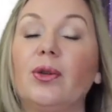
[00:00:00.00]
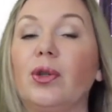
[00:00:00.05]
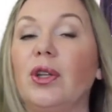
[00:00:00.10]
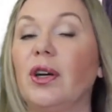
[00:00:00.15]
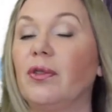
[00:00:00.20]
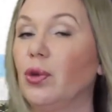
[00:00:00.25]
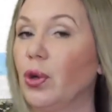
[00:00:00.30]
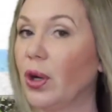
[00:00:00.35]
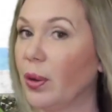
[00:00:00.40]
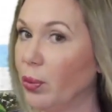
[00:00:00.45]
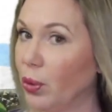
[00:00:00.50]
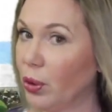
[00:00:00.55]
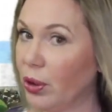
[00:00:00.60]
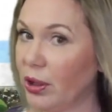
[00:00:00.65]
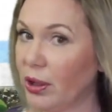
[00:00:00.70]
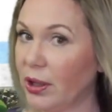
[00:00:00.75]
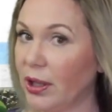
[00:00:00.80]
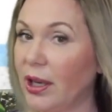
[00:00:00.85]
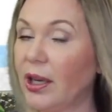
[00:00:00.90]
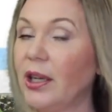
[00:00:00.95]
кто давно
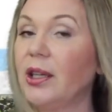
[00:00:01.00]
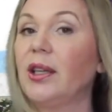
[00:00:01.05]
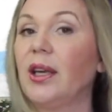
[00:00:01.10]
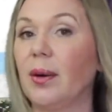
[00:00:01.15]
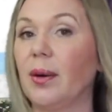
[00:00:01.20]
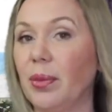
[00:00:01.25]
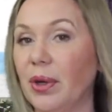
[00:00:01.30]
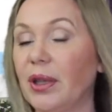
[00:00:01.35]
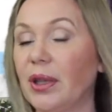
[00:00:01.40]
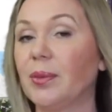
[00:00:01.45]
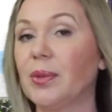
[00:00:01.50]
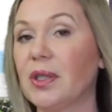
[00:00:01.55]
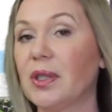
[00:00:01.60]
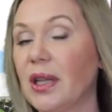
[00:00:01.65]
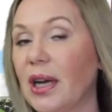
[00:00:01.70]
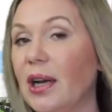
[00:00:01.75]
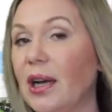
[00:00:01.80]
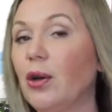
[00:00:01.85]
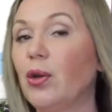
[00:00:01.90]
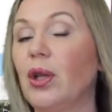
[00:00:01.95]
работает на рынке, об этом
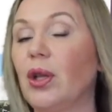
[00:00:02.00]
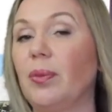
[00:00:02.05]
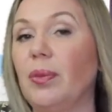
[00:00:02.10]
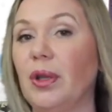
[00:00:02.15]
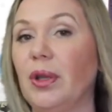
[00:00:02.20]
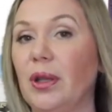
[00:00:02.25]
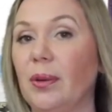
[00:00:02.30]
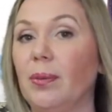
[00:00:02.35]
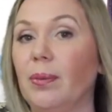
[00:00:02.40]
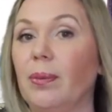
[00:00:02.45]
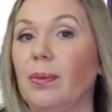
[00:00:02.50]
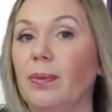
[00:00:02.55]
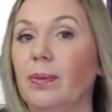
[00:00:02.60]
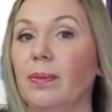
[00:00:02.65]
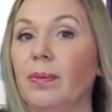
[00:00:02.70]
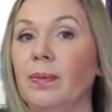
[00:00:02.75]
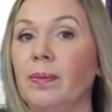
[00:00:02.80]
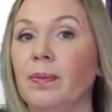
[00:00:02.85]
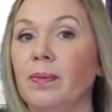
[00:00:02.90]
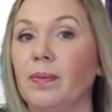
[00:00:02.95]
знают, об этом